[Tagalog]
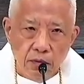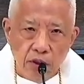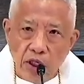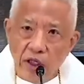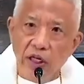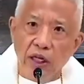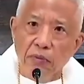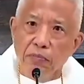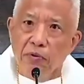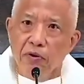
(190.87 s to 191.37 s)

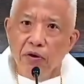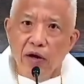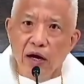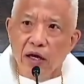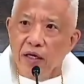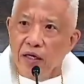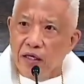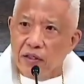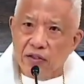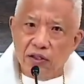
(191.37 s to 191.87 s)
Hindi
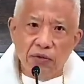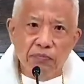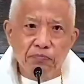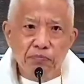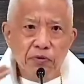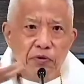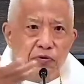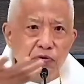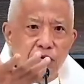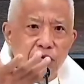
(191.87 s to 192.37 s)
buhay ang
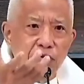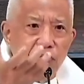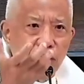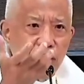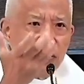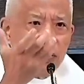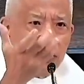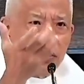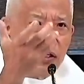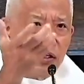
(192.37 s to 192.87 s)
sampung
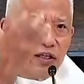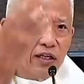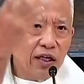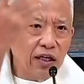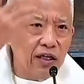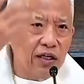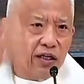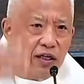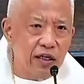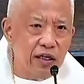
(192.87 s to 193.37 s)
oras ka na
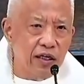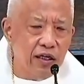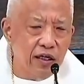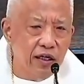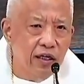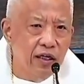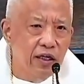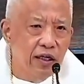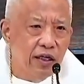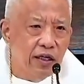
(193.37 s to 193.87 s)

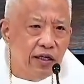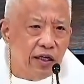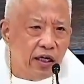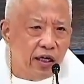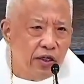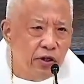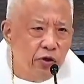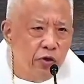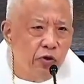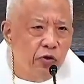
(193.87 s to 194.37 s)

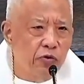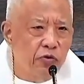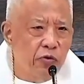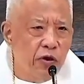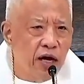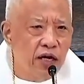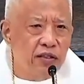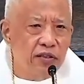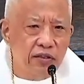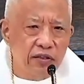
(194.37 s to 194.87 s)

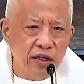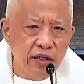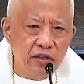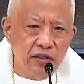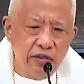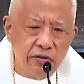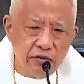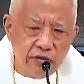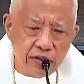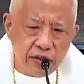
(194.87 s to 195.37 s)
nakadukwang sa
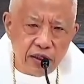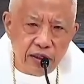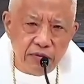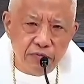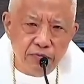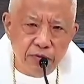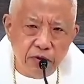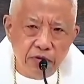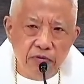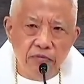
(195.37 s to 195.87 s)
iyong
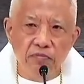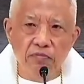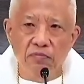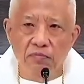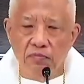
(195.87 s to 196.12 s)
cellphone.